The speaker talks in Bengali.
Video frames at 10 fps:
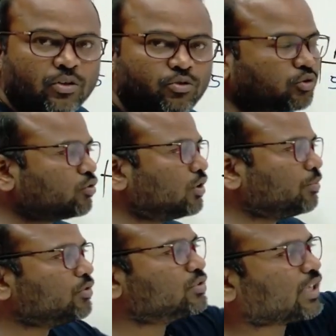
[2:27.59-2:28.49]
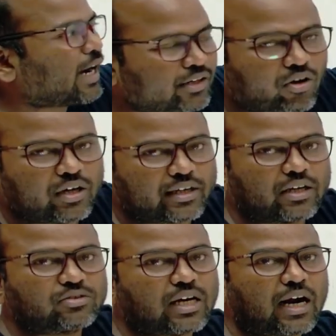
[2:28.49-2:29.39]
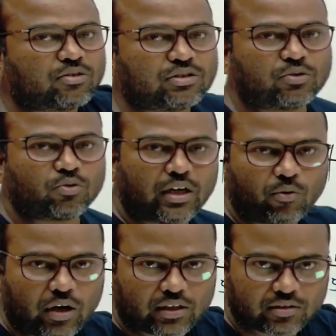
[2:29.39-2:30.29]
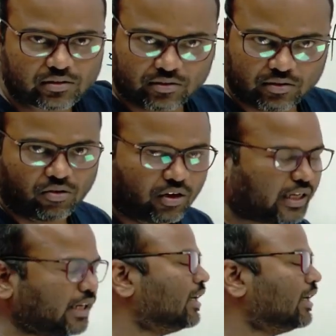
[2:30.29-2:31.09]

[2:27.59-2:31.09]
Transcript: যতক্ষণ না পর্যন্ত ষাট হয় কেন ষাট হচ্ছে টোটাল ওয়ার্ক ওকে